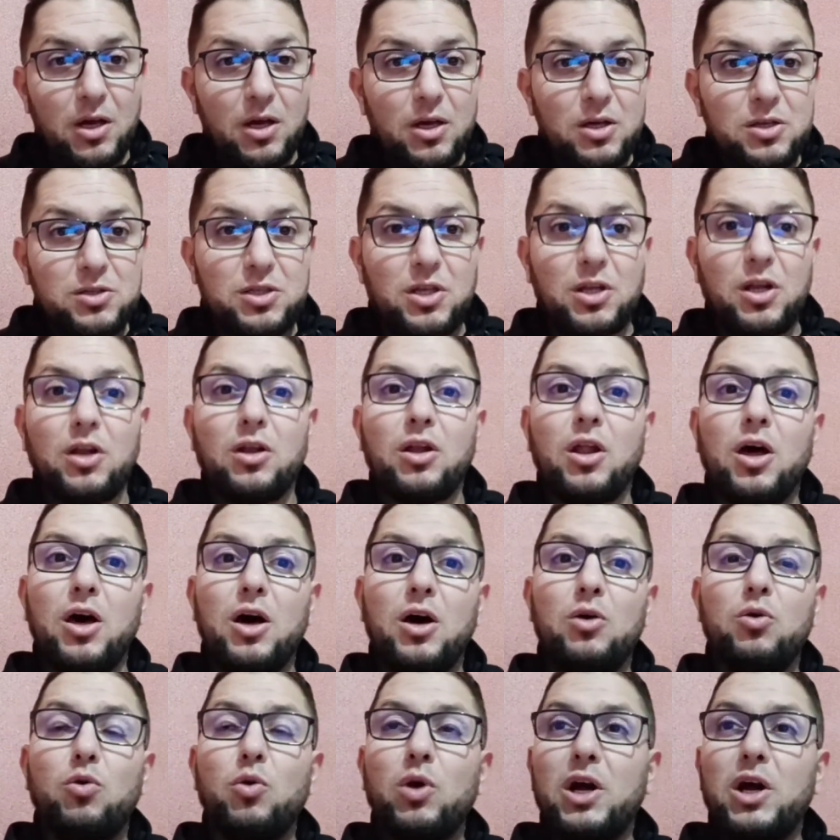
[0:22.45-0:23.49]
صلى
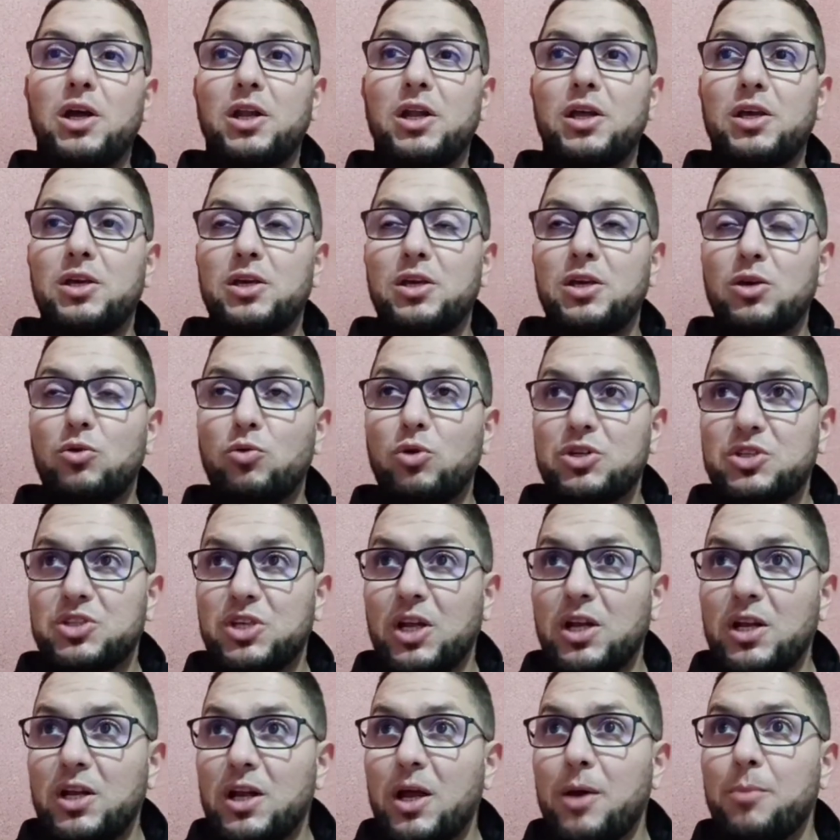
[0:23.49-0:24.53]
الله عليه
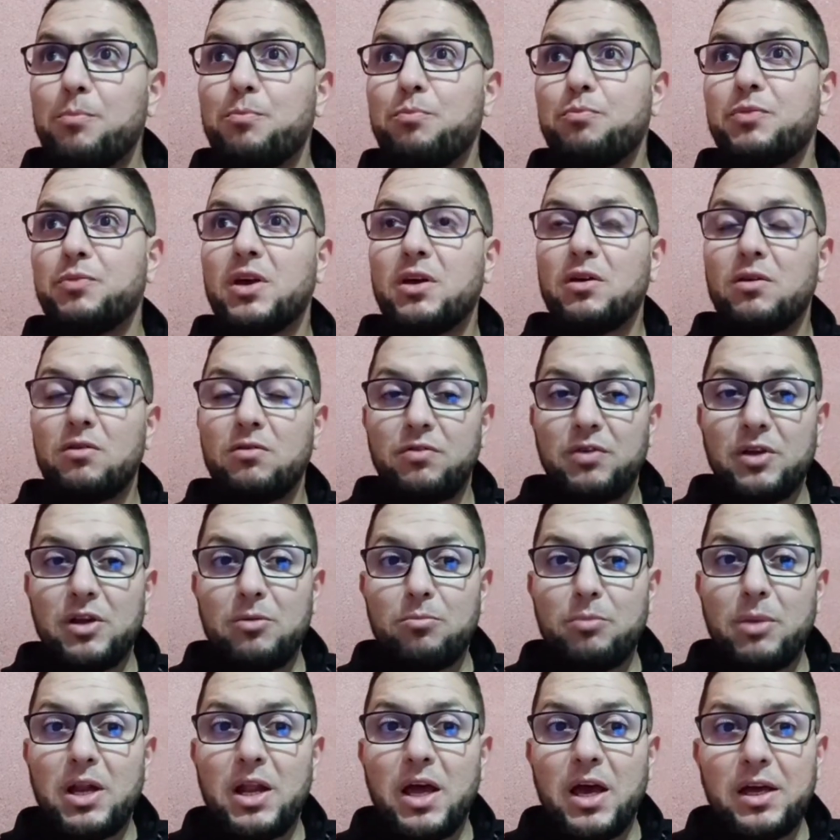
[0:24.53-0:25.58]
وسلم في
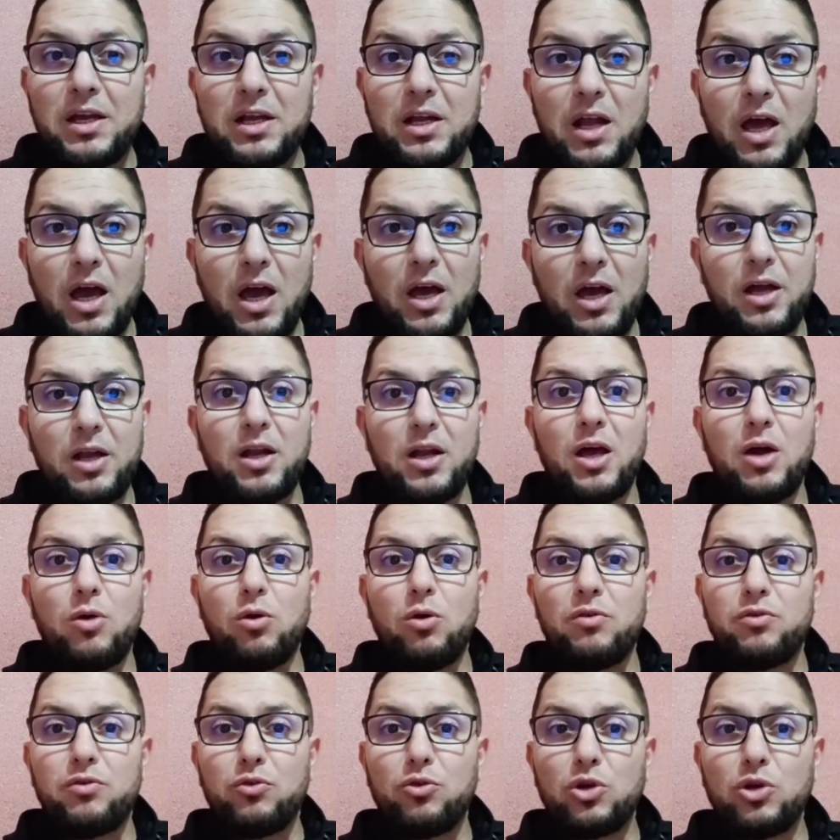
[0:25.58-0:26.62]
الملأ الأعلى
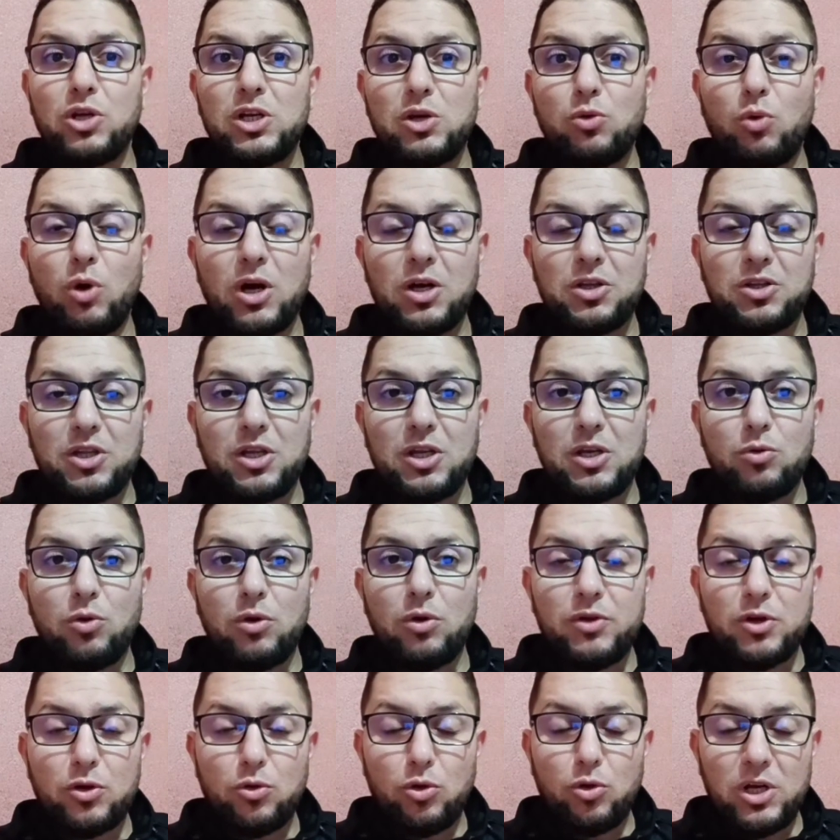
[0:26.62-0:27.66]
وفي كل وقت
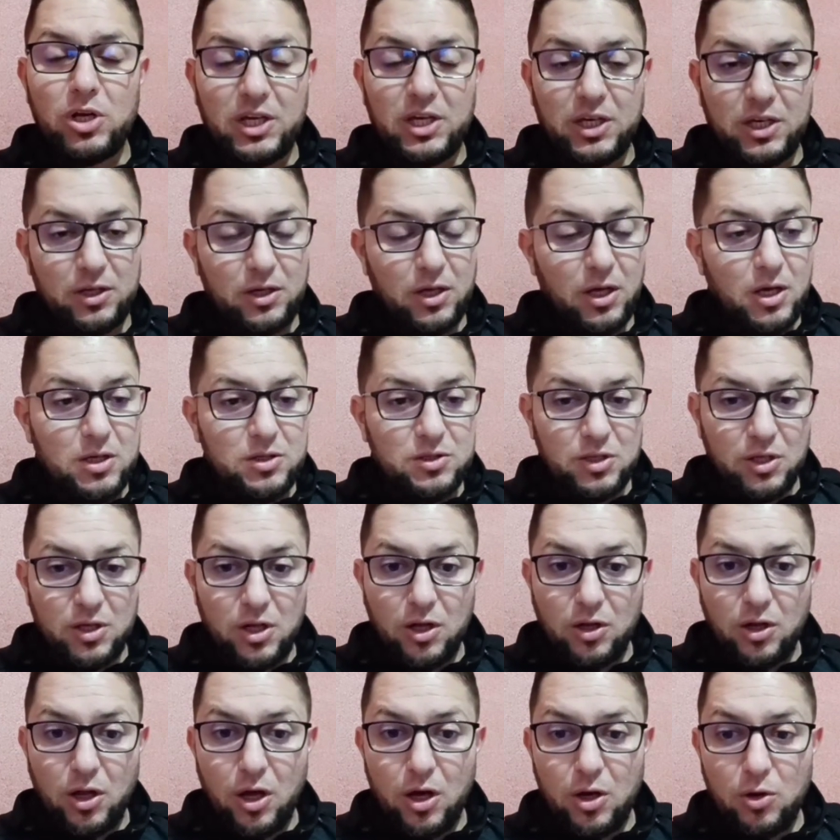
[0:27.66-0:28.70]
وفي كل حين صلى
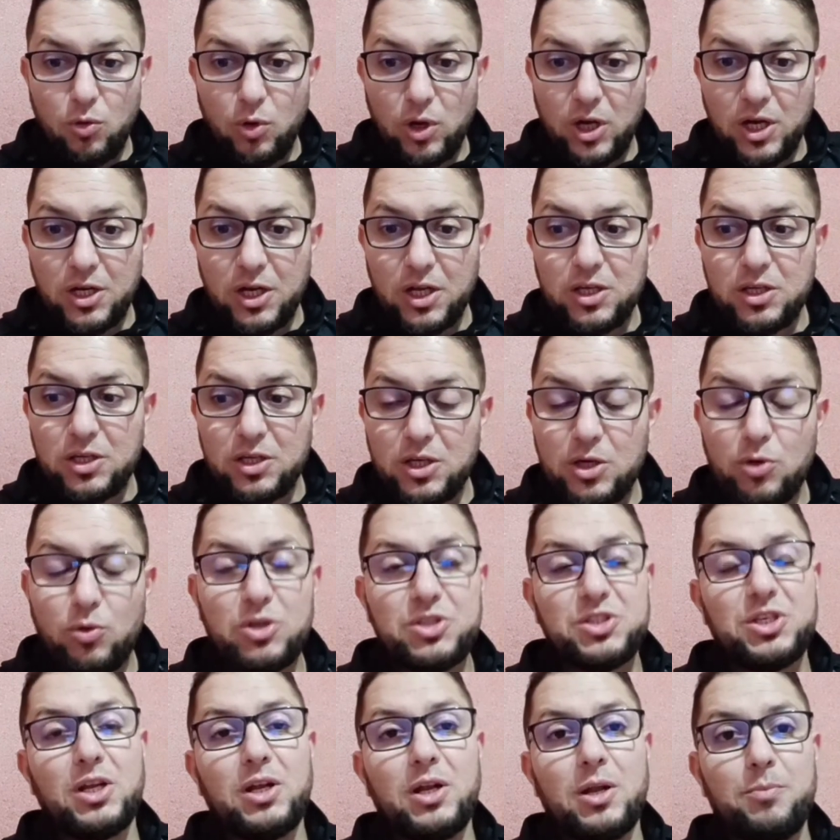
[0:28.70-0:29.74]
الله عليه
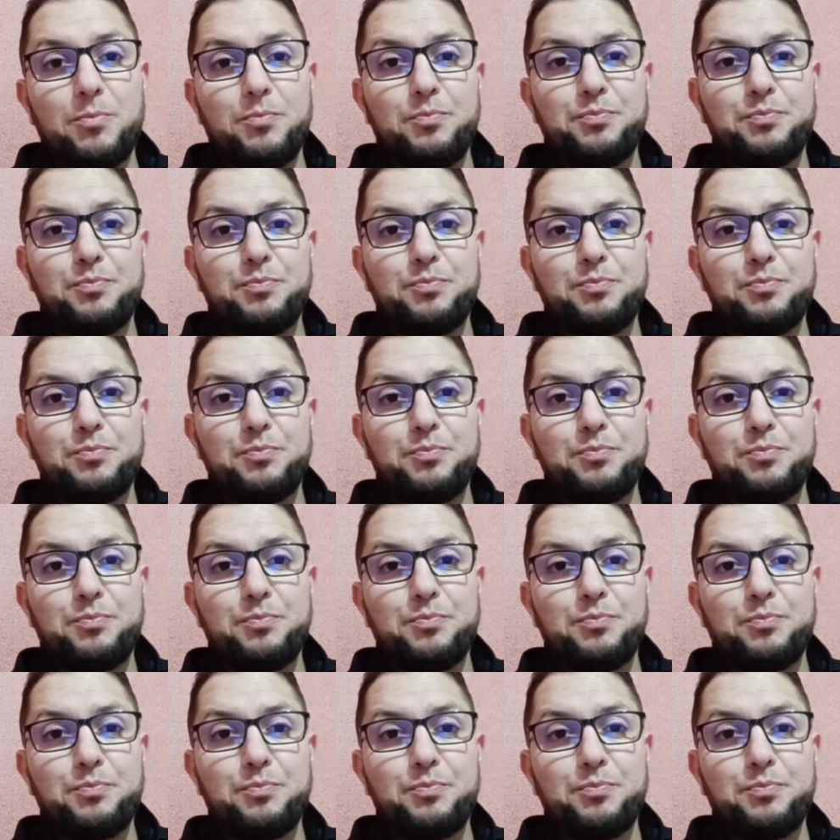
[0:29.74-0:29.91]
وسلم